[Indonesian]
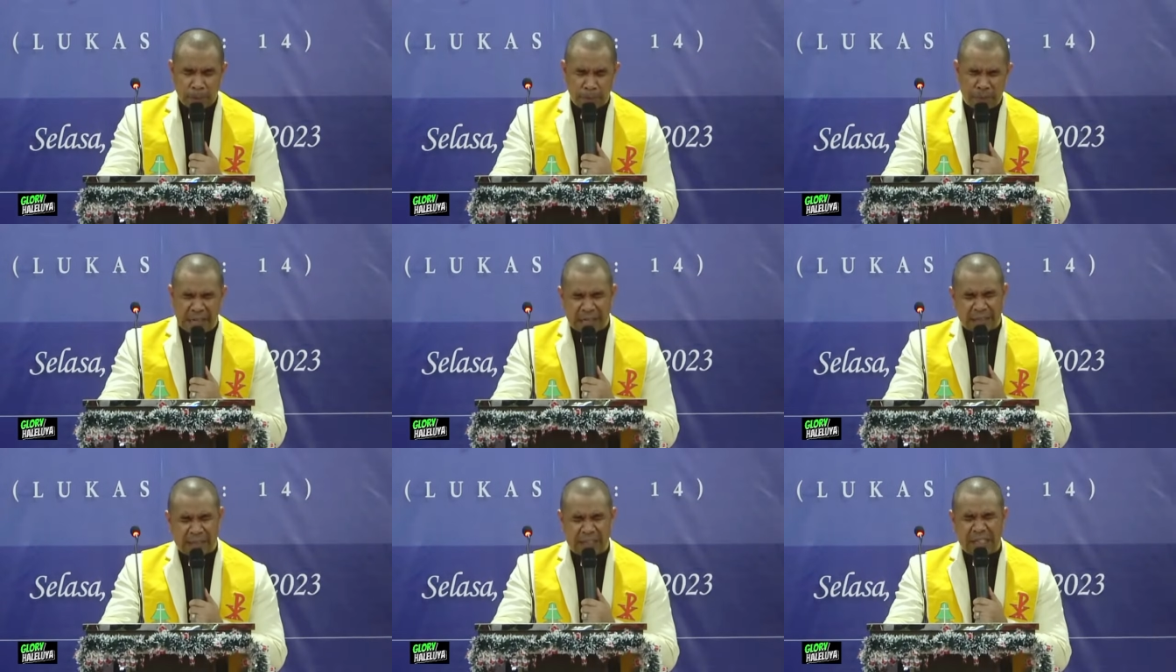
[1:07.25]

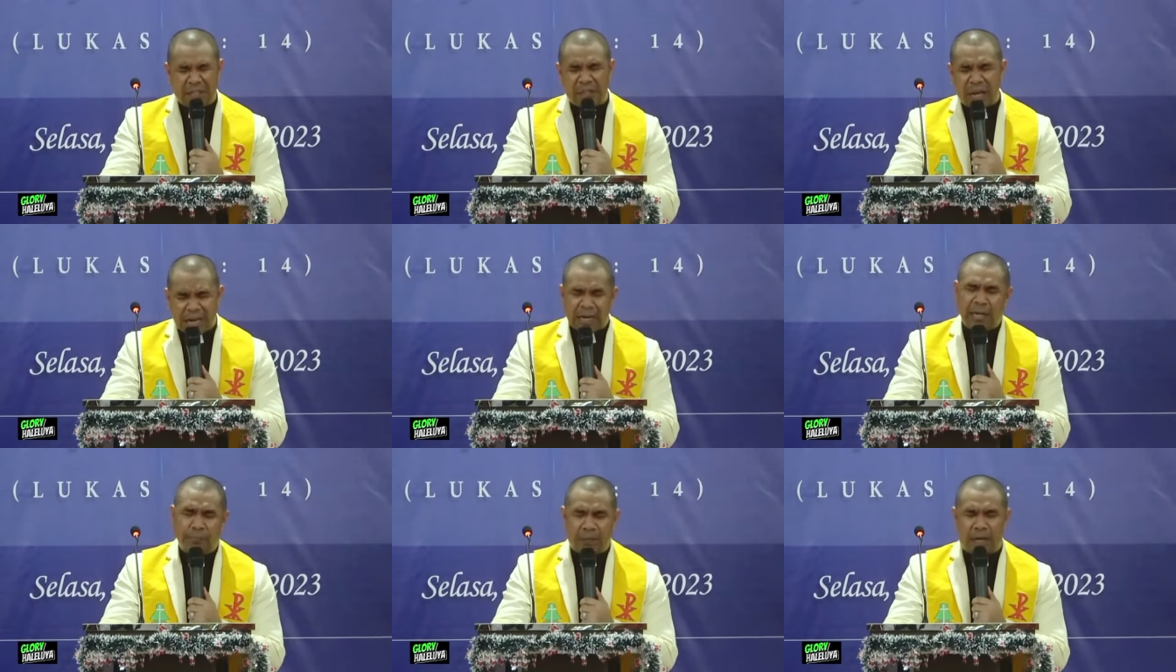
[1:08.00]
Biar di
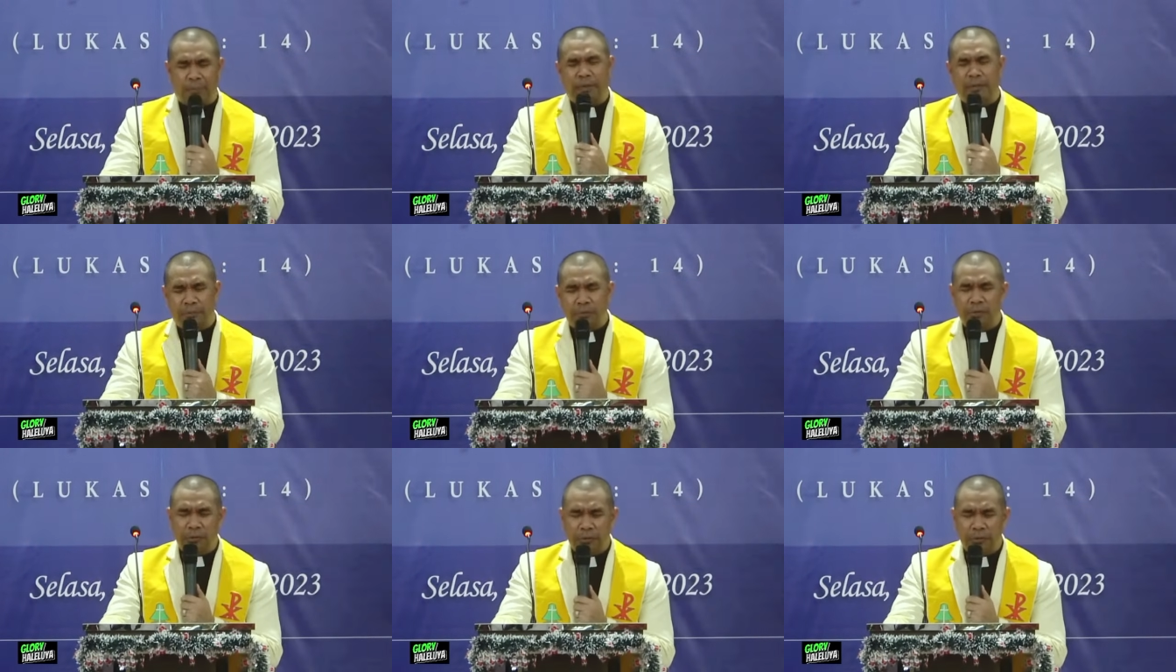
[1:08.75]
dalam namaMu.